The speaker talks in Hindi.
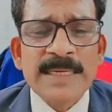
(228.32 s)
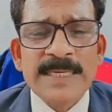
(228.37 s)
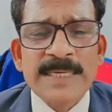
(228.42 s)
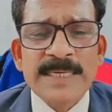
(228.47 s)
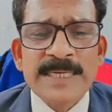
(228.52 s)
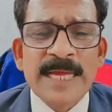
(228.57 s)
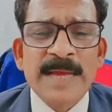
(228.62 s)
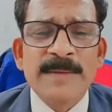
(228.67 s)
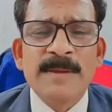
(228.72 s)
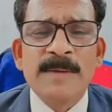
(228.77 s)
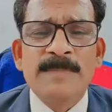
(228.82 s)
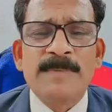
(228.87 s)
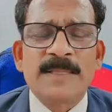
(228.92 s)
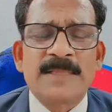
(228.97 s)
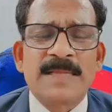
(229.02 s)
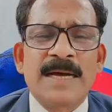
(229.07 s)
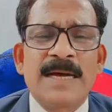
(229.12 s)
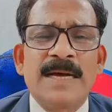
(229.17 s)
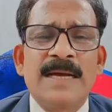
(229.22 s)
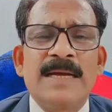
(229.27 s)
इन्हें भी
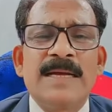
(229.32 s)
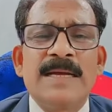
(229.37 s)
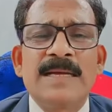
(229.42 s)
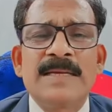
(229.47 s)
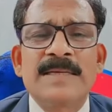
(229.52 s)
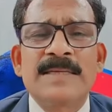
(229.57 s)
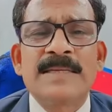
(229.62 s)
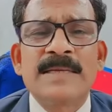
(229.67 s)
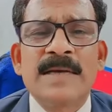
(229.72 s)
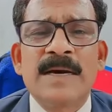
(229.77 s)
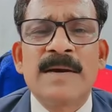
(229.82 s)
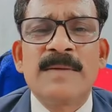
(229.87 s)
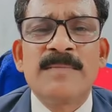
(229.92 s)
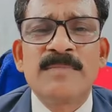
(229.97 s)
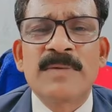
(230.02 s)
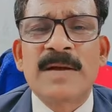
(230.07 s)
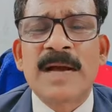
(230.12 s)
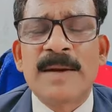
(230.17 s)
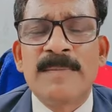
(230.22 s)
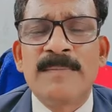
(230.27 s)
पता है कि
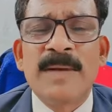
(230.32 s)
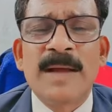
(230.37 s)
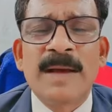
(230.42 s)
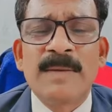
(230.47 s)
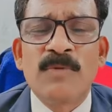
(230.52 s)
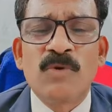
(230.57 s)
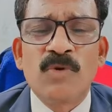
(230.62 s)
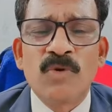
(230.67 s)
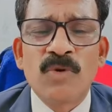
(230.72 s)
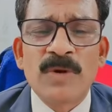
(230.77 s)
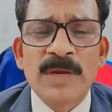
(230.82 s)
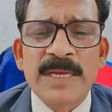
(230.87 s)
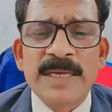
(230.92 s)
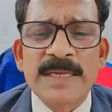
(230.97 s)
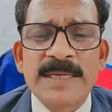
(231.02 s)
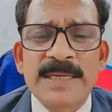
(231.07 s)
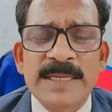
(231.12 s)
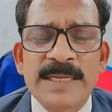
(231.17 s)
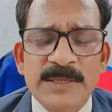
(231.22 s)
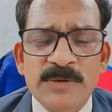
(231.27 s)
हम कामयाब होंगे
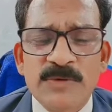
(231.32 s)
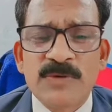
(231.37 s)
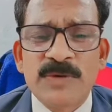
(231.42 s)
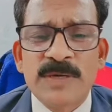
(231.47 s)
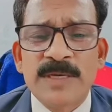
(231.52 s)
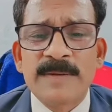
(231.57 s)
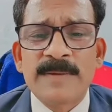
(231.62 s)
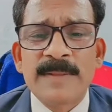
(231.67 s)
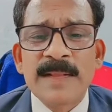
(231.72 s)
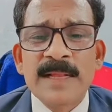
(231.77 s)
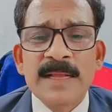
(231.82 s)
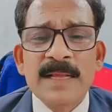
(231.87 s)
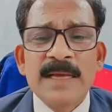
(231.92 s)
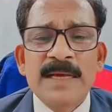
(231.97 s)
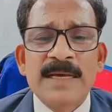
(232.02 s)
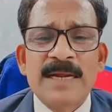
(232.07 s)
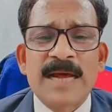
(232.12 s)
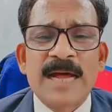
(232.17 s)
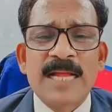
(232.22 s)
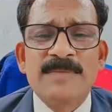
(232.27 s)
कि नहीं होंगे
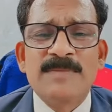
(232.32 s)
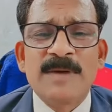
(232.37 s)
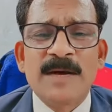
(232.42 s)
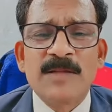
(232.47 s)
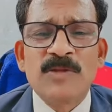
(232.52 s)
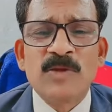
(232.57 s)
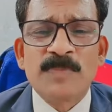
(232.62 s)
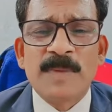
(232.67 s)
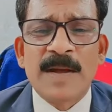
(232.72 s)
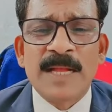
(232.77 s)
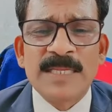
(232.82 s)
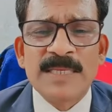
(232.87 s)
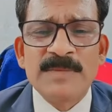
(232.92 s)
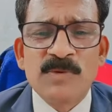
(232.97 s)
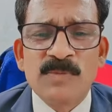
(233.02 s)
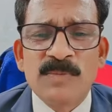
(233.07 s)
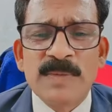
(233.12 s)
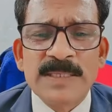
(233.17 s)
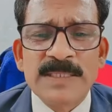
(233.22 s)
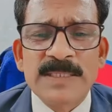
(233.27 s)
राज बहादुर पाल जी
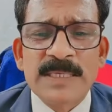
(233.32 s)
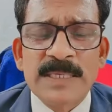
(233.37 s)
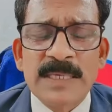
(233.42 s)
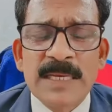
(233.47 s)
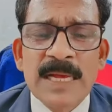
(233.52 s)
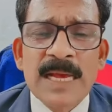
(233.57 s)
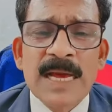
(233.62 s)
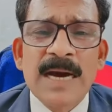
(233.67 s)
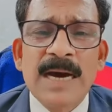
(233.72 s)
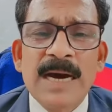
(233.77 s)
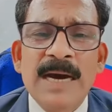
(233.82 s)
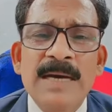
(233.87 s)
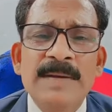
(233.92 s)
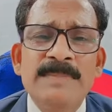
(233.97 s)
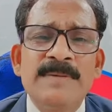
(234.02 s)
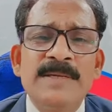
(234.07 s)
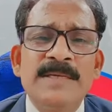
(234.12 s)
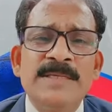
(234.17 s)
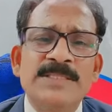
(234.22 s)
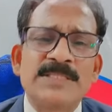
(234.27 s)
मुंबई से
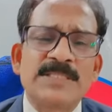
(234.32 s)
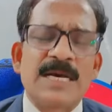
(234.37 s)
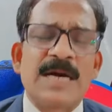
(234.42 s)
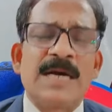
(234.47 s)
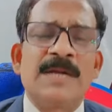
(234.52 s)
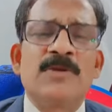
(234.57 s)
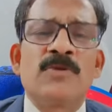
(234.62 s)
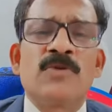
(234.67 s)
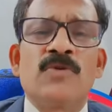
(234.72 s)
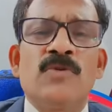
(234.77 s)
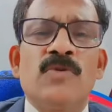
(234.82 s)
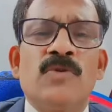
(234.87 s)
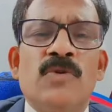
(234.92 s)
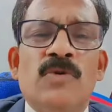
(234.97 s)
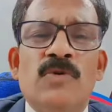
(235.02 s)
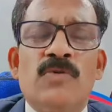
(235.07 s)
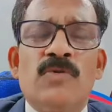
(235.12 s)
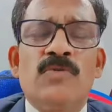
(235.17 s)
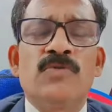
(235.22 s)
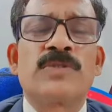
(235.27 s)
हर इंसान को
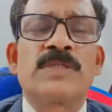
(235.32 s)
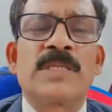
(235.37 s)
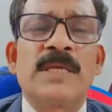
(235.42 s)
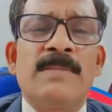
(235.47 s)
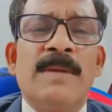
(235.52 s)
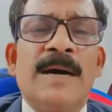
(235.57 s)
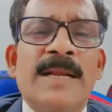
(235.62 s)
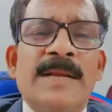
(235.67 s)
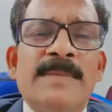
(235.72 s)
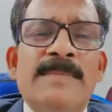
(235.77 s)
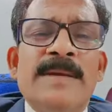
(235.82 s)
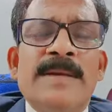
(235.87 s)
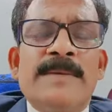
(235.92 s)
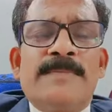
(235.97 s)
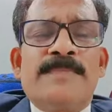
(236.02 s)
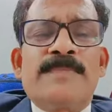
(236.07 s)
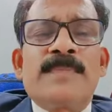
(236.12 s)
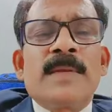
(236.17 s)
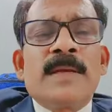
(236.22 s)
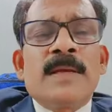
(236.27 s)
उसके बारे में
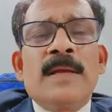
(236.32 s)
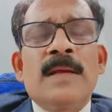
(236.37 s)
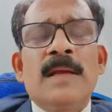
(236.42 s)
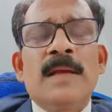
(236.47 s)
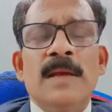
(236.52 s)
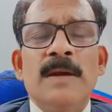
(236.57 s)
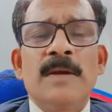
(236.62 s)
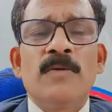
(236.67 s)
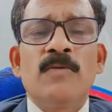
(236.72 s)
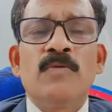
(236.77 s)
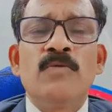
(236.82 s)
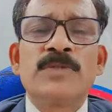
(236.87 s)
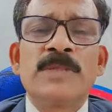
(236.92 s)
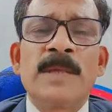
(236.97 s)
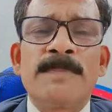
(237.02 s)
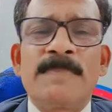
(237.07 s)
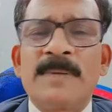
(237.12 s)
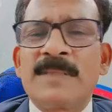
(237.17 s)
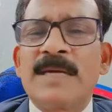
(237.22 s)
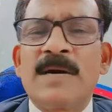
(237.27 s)

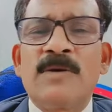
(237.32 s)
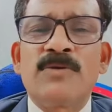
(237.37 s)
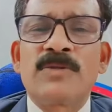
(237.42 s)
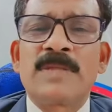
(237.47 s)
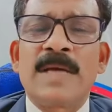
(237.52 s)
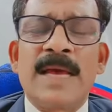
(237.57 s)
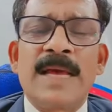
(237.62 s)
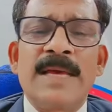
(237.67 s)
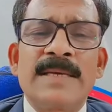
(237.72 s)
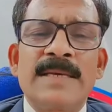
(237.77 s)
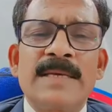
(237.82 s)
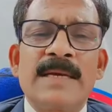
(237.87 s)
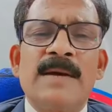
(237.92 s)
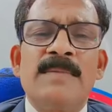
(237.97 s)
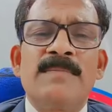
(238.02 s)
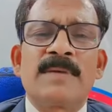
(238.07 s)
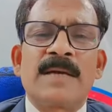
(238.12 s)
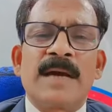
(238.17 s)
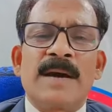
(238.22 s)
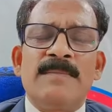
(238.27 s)
उसे पता होता है कि
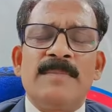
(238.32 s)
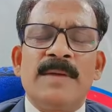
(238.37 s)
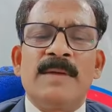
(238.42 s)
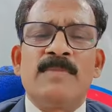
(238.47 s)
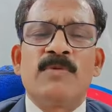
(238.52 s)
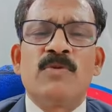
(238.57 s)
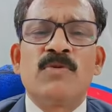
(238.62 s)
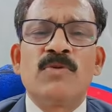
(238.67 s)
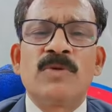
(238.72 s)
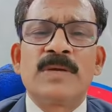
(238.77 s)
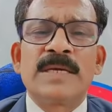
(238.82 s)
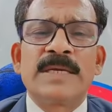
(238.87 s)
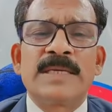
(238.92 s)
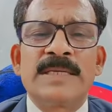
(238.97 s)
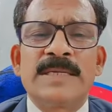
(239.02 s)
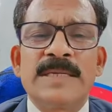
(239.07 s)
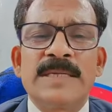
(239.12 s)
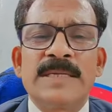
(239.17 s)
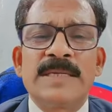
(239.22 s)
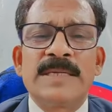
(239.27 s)
हम कामयाब होंगे
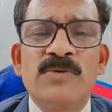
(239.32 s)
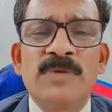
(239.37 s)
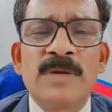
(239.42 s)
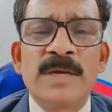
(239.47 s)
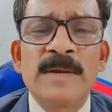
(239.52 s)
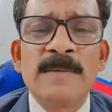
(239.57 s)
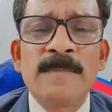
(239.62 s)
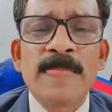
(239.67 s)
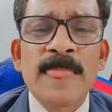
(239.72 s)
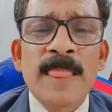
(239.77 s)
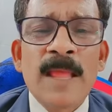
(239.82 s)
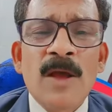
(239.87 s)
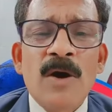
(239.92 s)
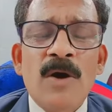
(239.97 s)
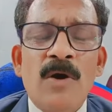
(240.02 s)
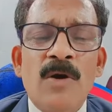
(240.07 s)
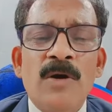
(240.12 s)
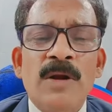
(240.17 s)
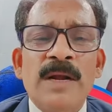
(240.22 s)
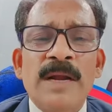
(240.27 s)
कि नहीं होंगे
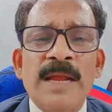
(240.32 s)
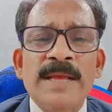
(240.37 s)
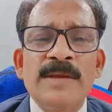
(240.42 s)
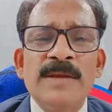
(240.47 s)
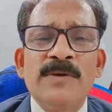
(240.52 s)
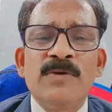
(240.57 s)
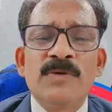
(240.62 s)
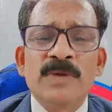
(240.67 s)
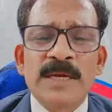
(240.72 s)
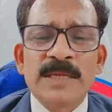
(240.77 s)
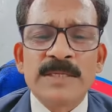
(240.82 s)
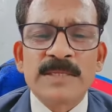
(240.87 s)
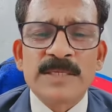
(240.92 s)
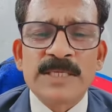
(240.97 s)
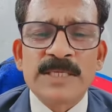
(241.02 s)
और नहीं होंगे तो